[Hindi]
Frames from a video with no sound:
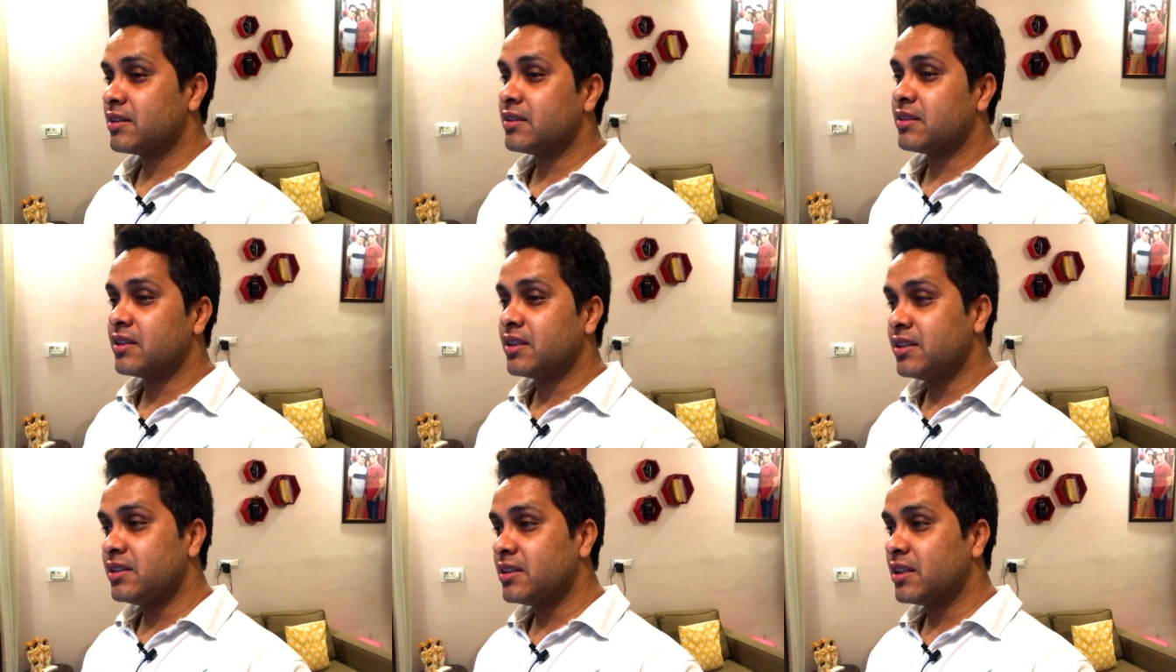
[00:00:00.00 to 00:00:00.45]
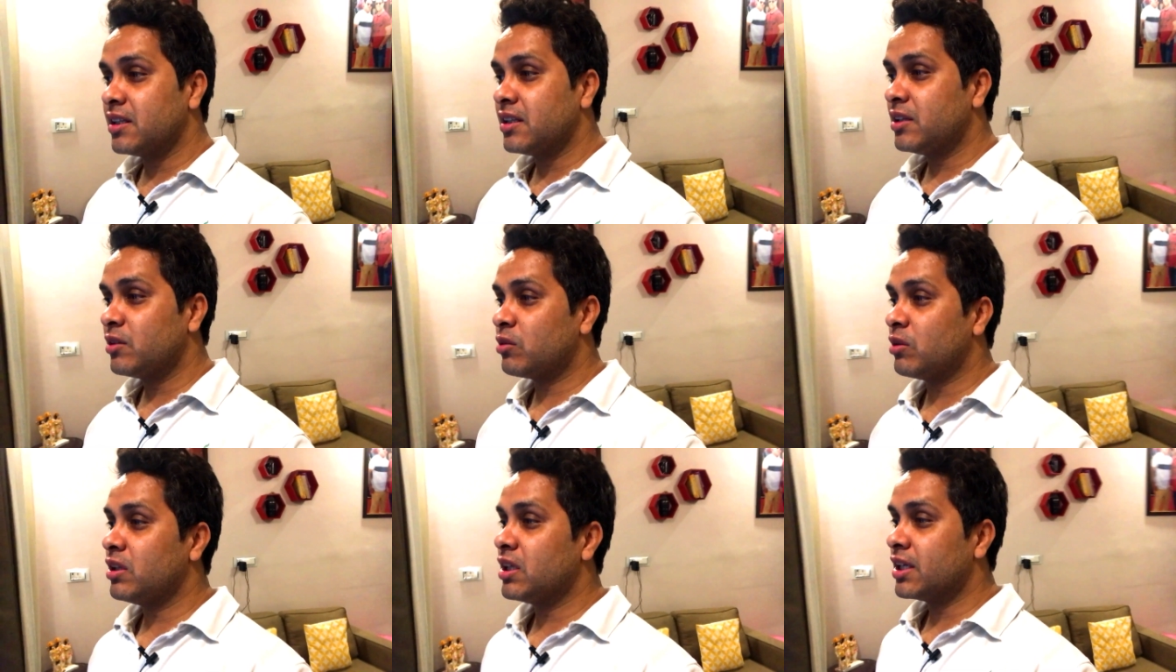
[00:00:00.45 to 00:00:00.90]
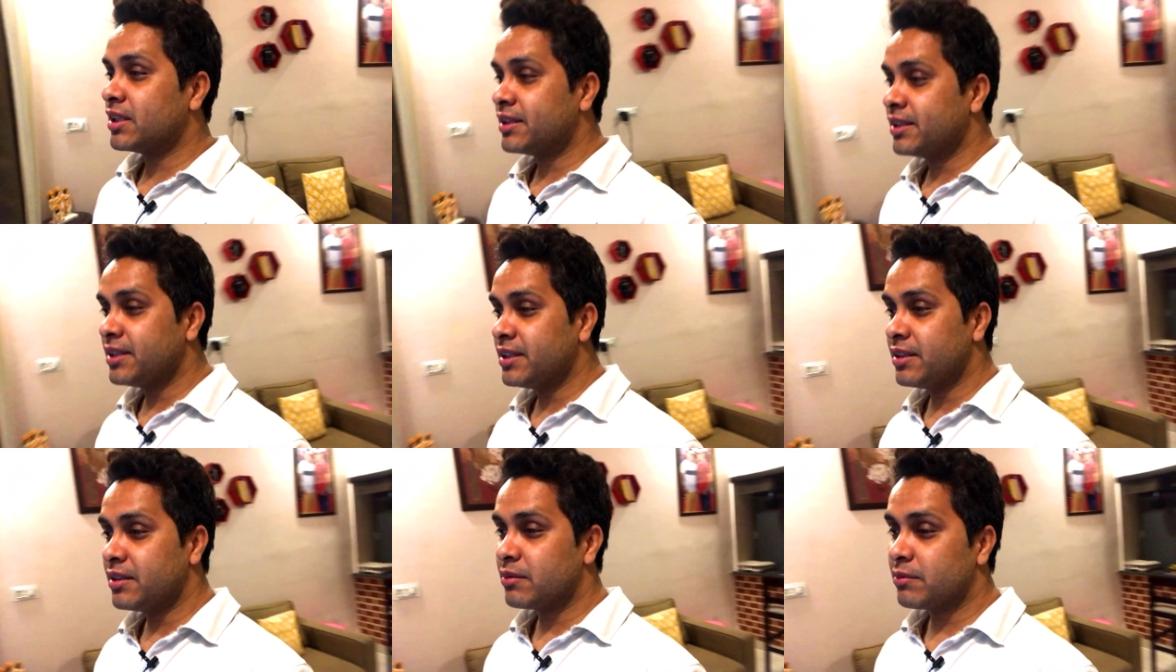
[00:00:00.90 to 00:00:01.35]
नींद जल्दी खुल
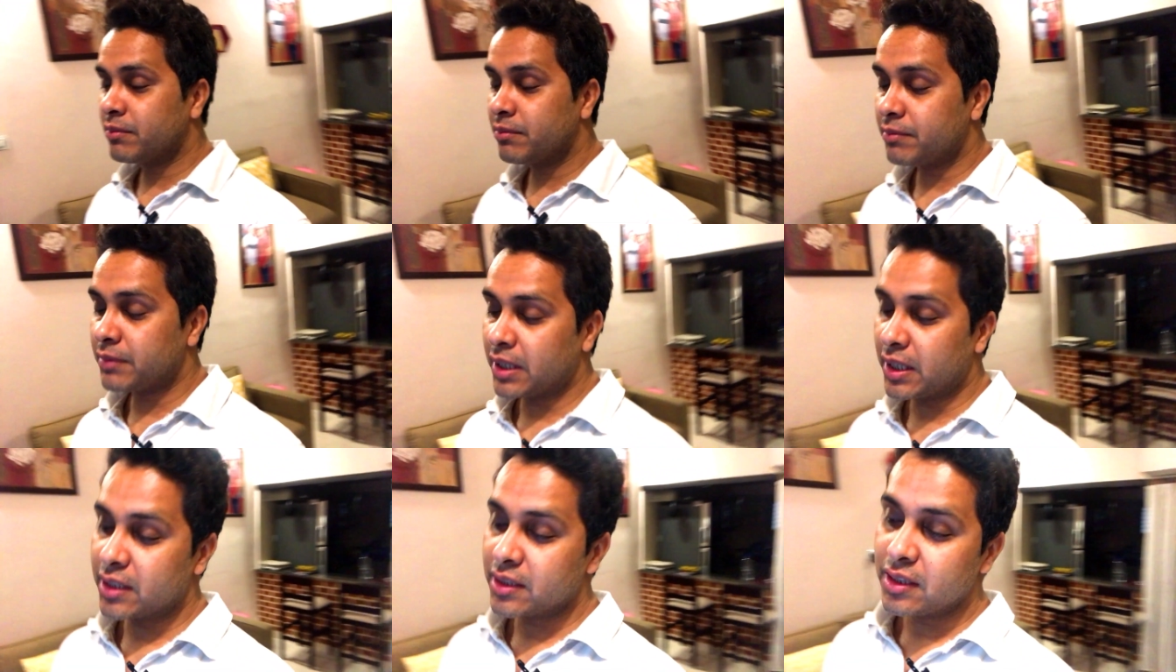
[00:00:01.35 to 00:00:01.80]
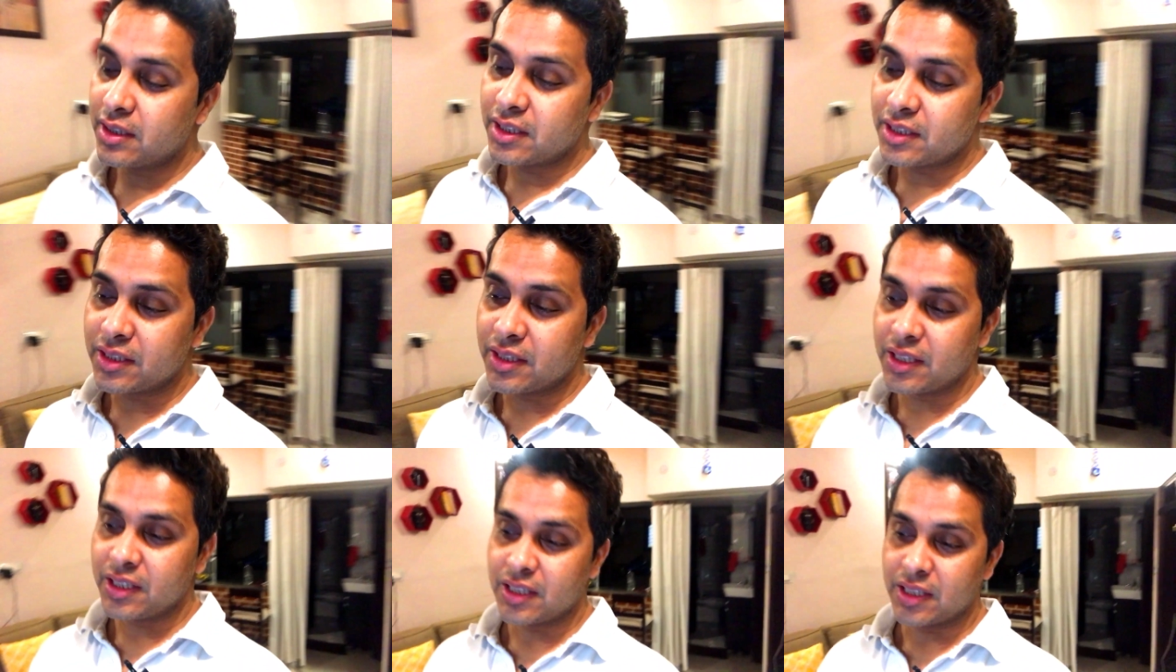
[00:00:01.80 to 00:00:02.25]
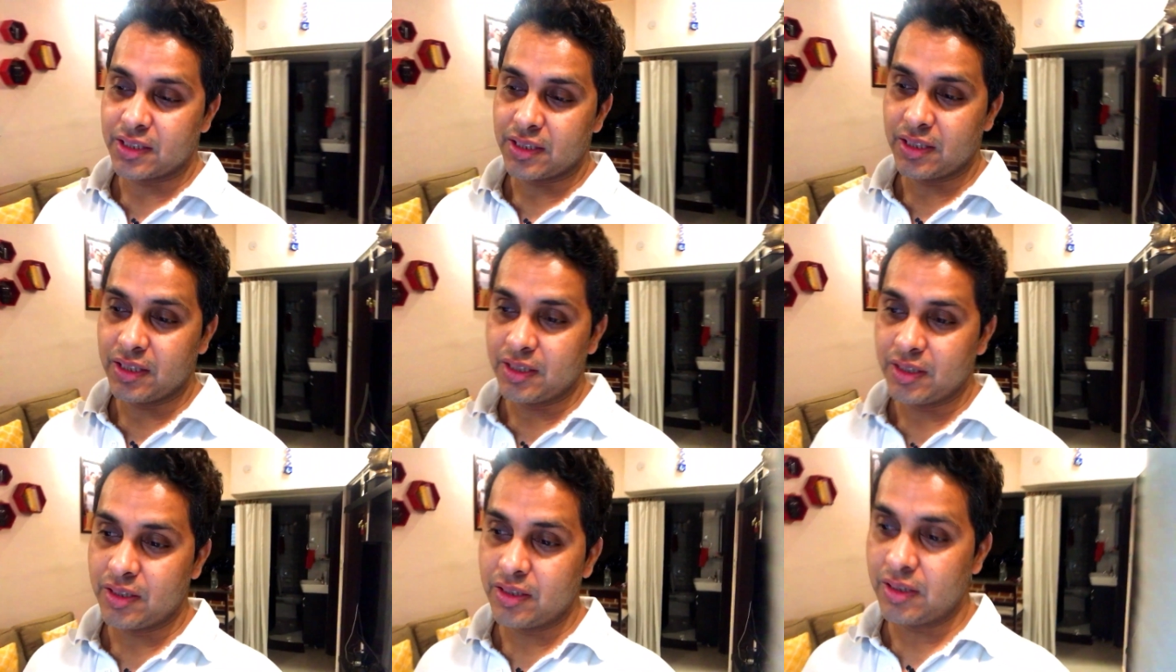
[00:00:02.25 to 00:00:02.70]
जाती है बाकी दिन नींद नहीं आती